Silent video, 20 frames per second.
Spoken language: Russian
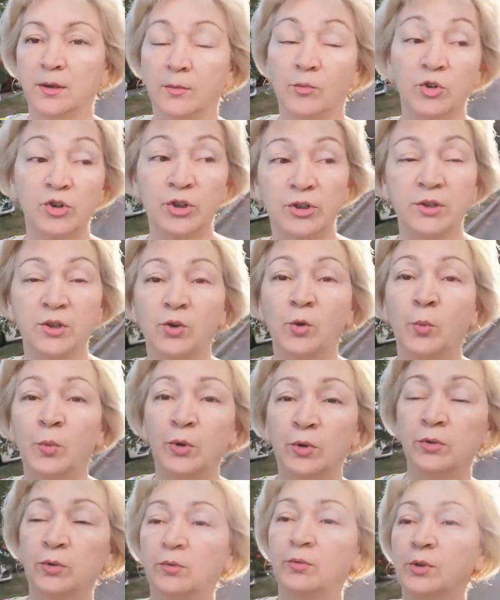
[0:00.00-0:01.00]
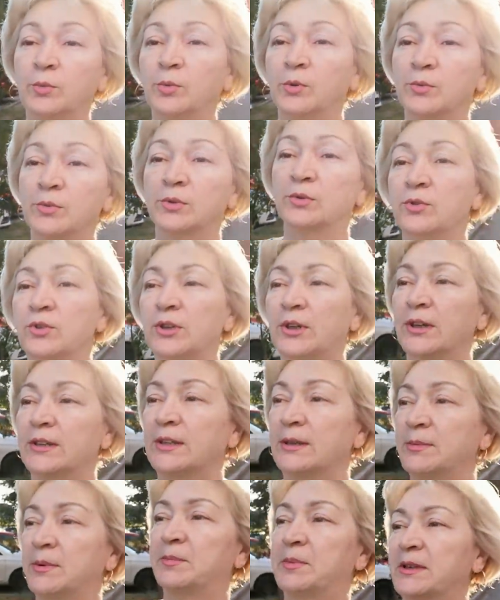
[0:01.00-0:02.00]
Может не куплю, но в любом случае
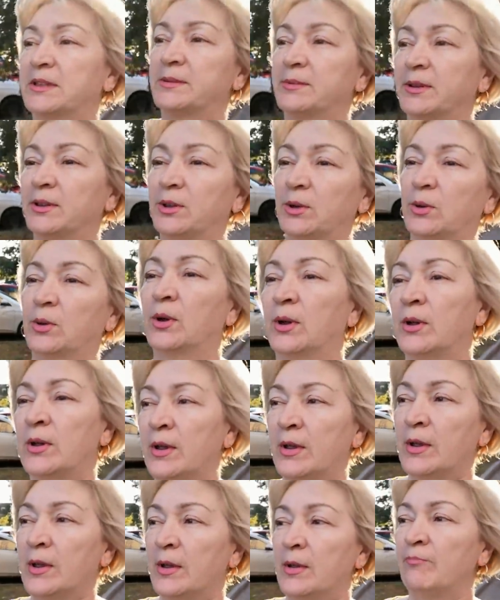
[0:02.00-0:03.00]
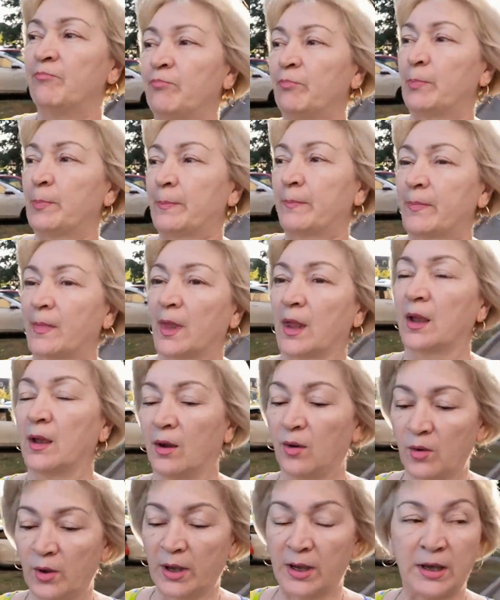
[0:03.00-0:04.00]
хотя бы посмотрю.
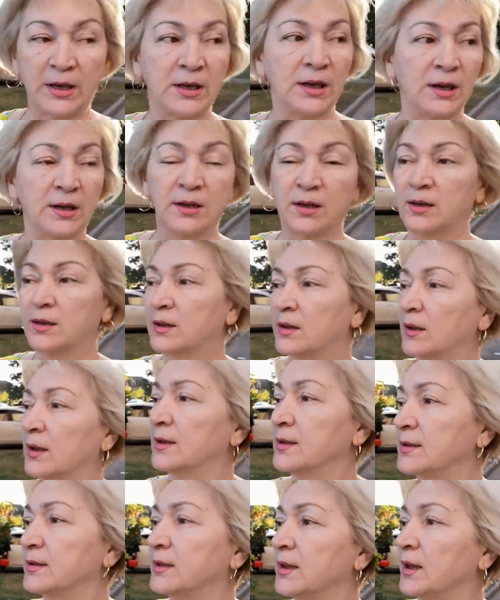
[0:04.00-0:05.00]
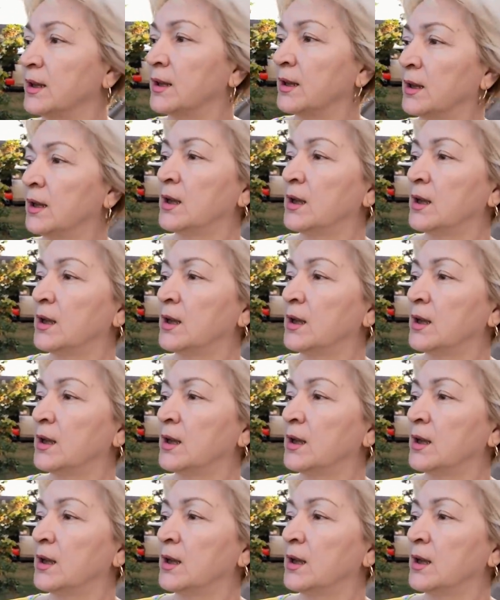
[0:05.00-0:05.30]
Ой, как классно.